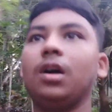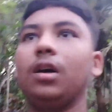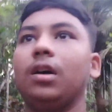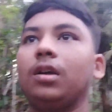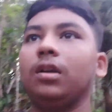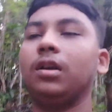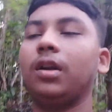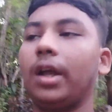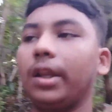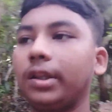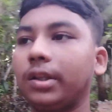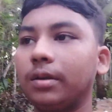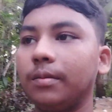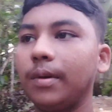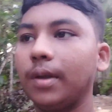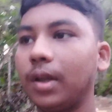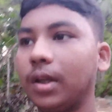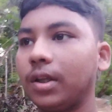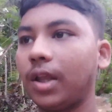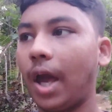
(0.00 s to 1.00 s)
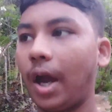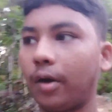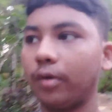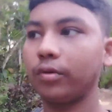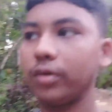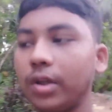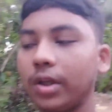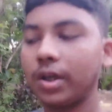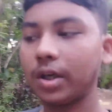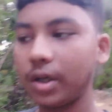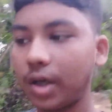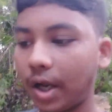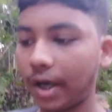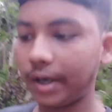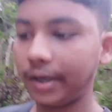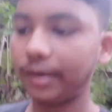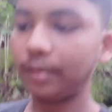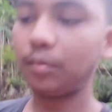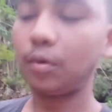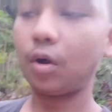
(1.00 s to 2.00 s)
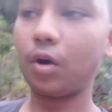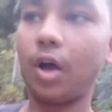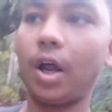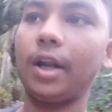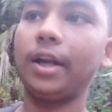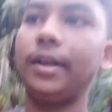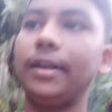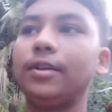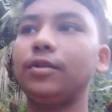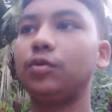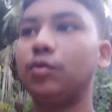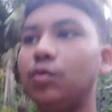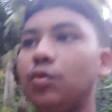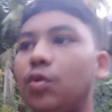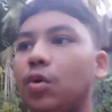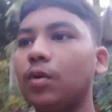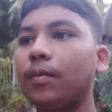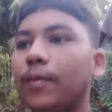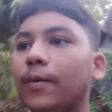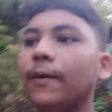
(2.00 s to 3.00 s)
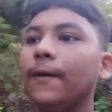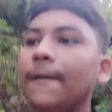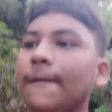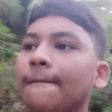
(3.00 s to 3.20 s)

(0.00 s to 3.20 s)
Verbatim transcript: আর রাত্রিবেলা এখন থেকে আরেকটা ব্লগ আরেকটা শুরু করব